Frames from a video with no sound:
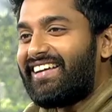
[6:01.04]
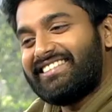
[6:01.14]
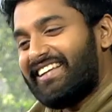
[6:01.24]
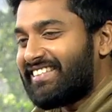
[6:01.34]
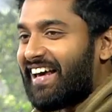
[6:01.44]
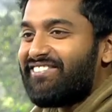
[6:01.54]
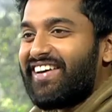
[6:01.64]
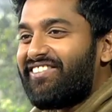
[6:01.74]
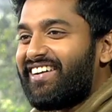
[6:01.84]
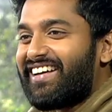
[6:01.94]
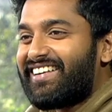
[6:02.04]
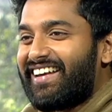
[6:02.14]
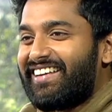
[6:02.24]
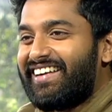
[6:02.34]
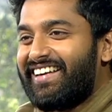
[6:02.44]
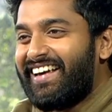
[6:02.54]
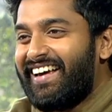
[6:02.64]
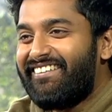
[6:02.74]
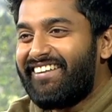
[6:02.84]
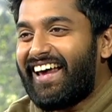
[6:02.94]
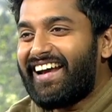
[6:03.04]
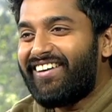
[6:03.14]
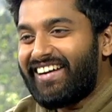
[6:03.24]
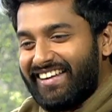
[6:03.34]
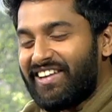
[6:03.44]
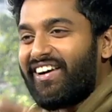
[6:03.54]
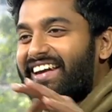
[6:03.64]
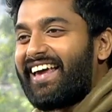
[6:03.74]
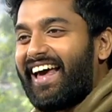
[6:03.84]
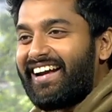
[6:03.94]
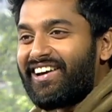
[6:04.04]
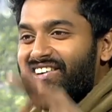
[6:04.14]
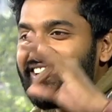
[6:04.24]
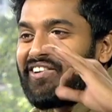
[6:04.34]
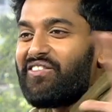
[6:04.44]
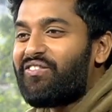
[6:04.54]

செம்மையாக பண்ணுற தலை நீ வேற லெவலுக்கு இந்த மாதிரி கேரக்டர் வந்து ரொம்ப